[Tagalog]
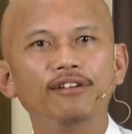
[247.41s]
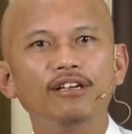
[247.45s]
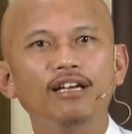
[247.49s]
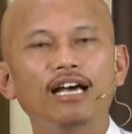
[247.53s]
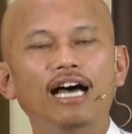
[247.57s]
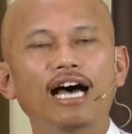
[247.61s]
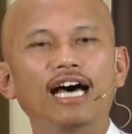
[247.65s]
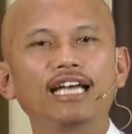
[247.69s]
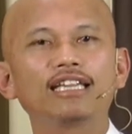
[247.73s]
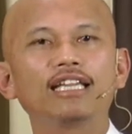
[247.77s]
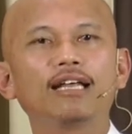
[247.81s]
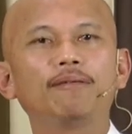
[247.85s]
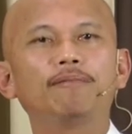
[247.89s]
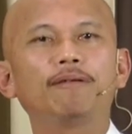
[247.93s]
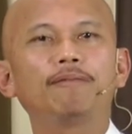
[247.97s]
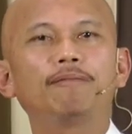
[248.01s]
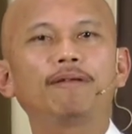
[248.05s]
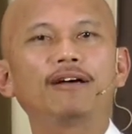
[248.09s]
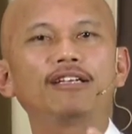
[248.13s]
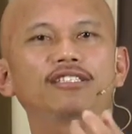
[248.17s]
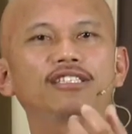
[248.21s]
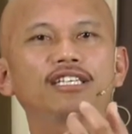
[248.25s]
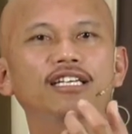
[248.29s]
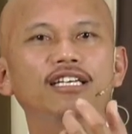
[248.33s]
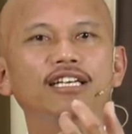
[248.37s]
At
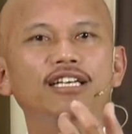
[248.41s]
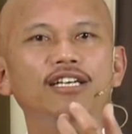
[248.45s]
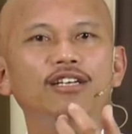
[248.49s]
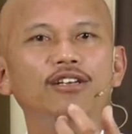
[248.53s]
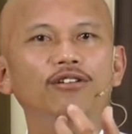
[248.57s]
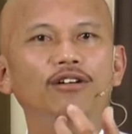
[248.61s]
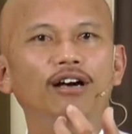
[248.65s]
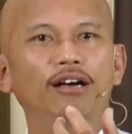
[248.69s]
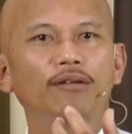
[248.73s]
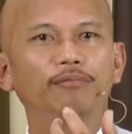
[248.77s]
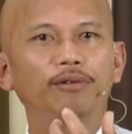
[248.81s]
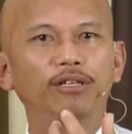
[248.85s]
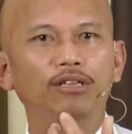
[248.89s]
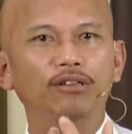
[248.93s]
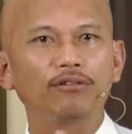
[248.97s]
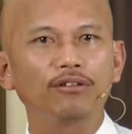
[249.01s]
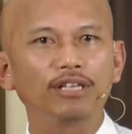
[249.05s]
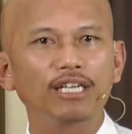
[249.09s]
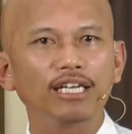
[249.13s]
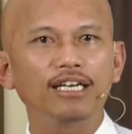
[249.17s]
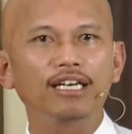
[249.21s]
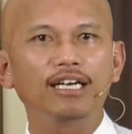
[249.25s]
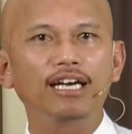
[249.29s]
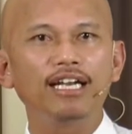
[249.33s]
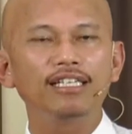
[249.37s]
napapansin ninyo ang pitong
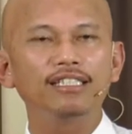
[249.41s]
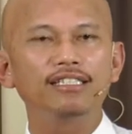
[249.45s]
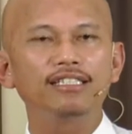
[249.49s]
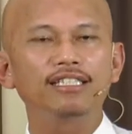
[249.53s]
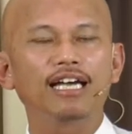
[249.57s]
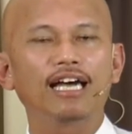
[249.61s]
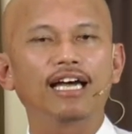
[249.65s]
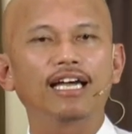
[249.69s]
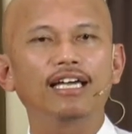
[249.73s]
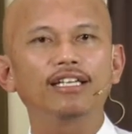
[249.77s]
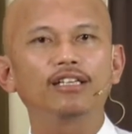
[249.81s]
iglesia,